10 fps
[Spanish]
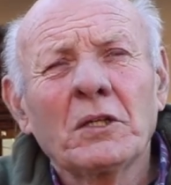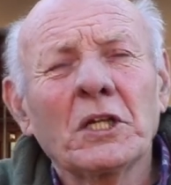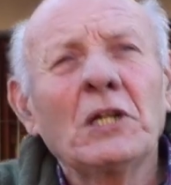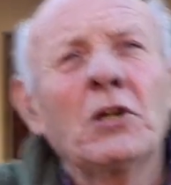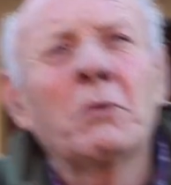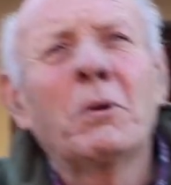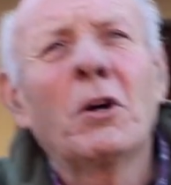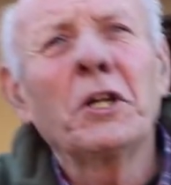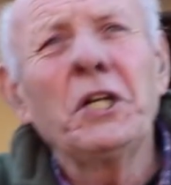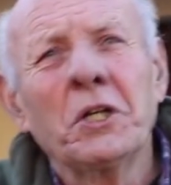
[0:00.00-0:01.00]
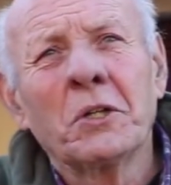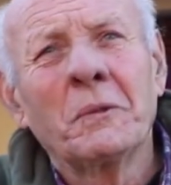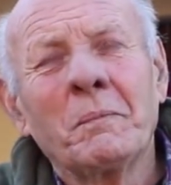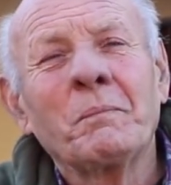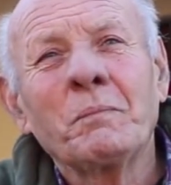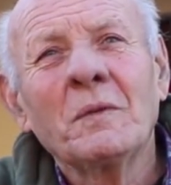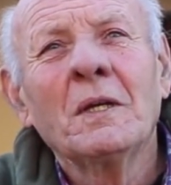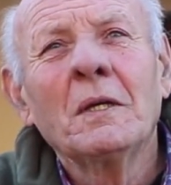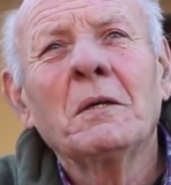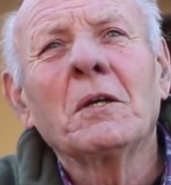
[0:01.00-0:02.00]
que es los Boninos,
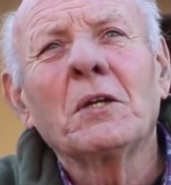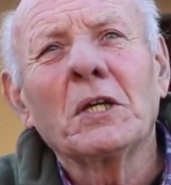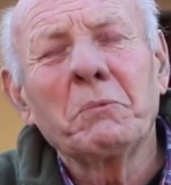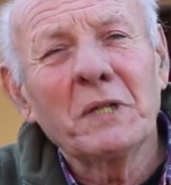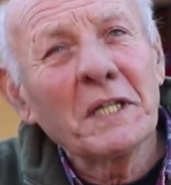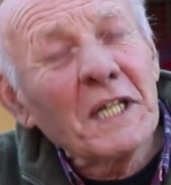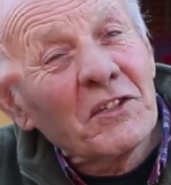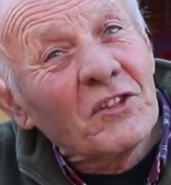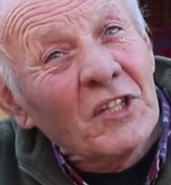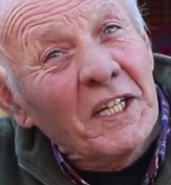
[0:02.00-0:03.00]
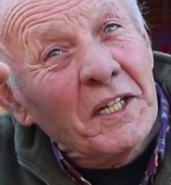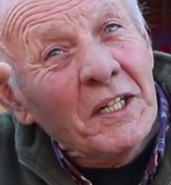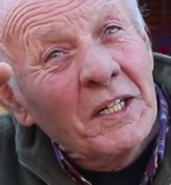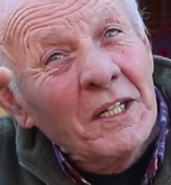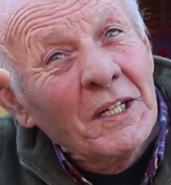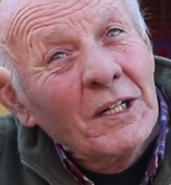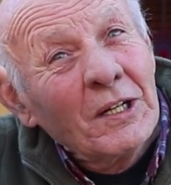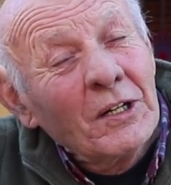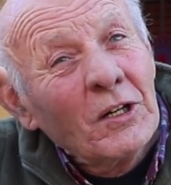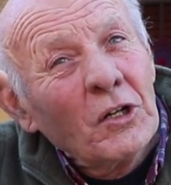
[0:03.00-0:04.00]
que viene a ser
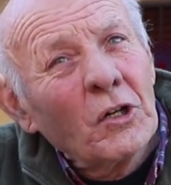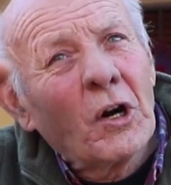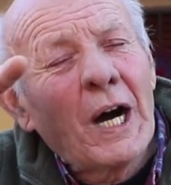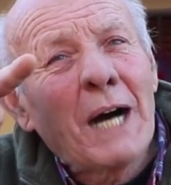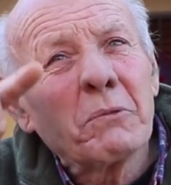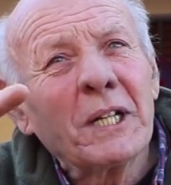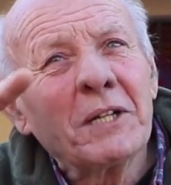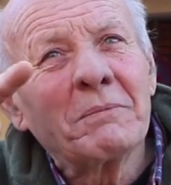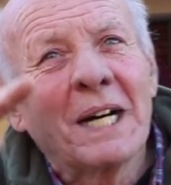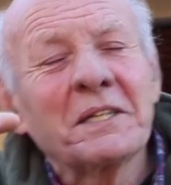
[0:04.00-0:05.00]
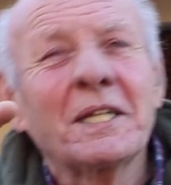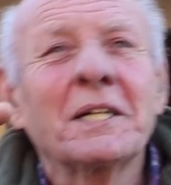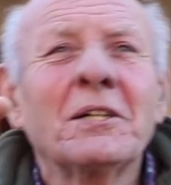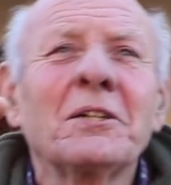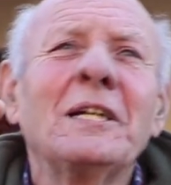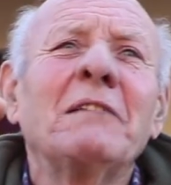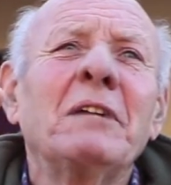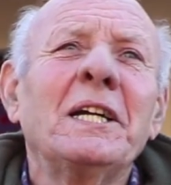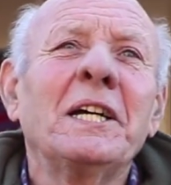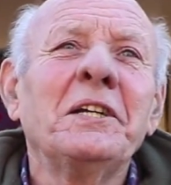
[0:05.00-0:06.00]
los abuelos maternos de la
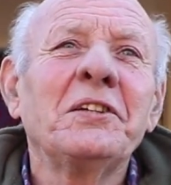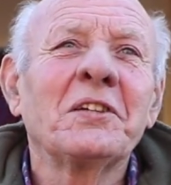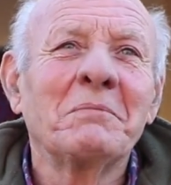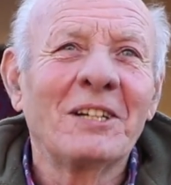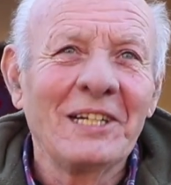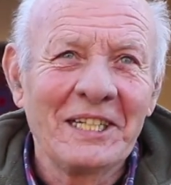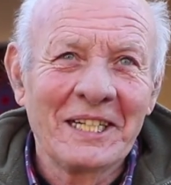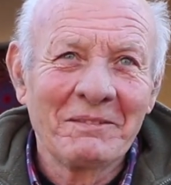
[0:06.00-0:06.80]
Berenice Molina.